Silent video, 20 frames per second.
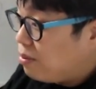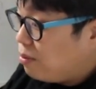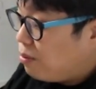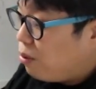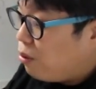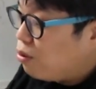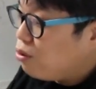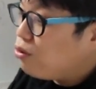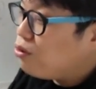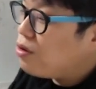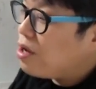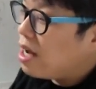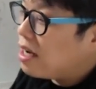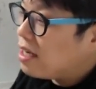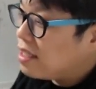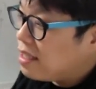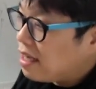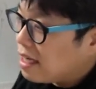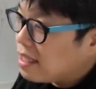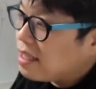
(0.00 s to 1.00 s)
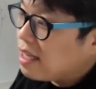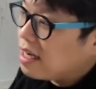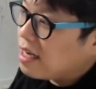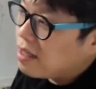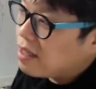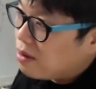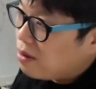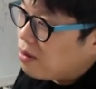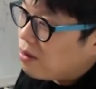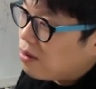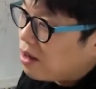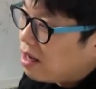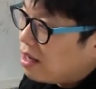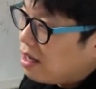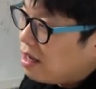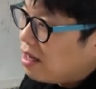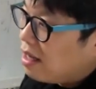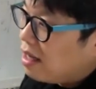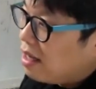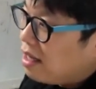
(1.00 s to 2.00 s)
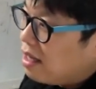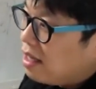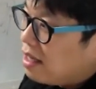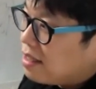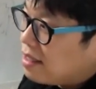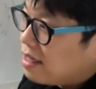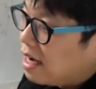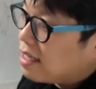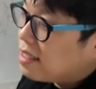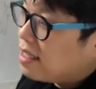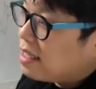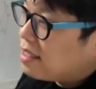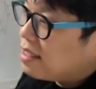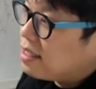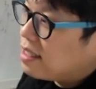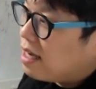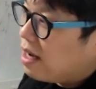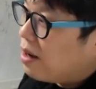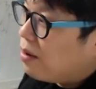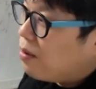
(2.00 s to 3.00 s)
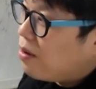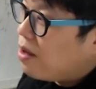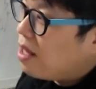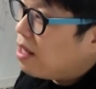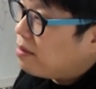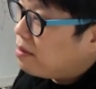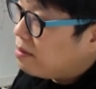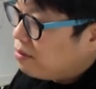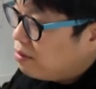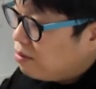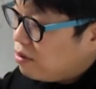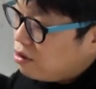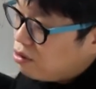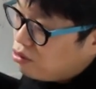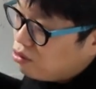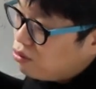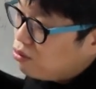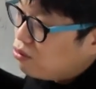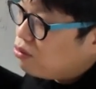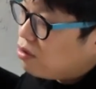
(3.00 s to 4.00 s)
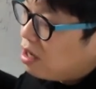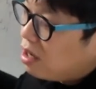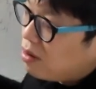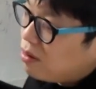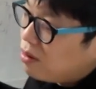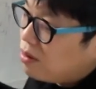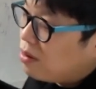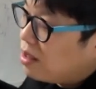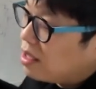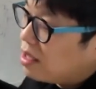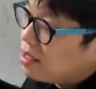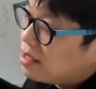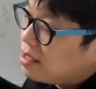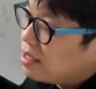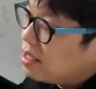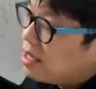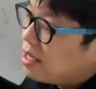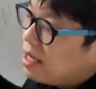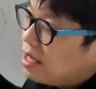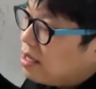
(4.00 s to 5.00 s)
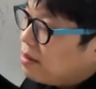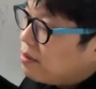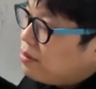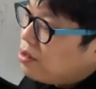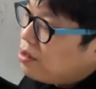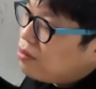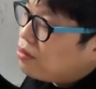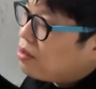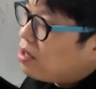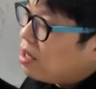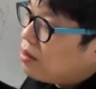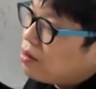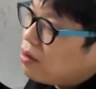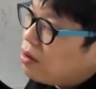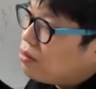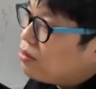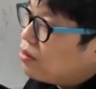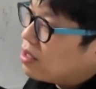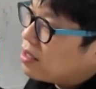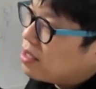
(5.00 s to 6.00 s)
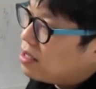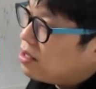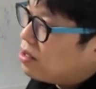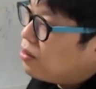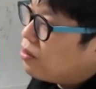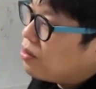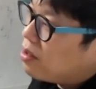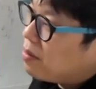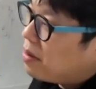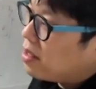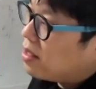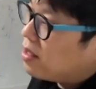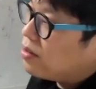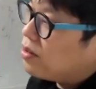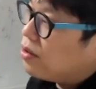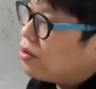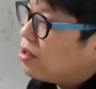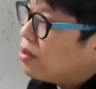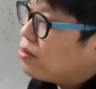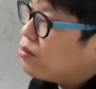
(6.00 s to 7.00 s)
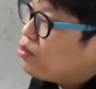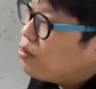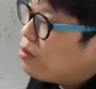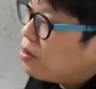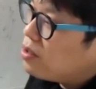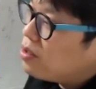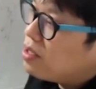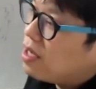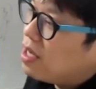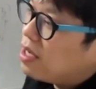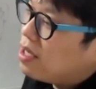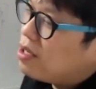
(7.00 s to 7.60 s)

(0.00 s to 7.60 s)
보유량이 상당했던 거야. 장제스가 왜 미, 중국하고 아니 그 미국하고 영국한테 지원을 받아서. 그리고 두 번째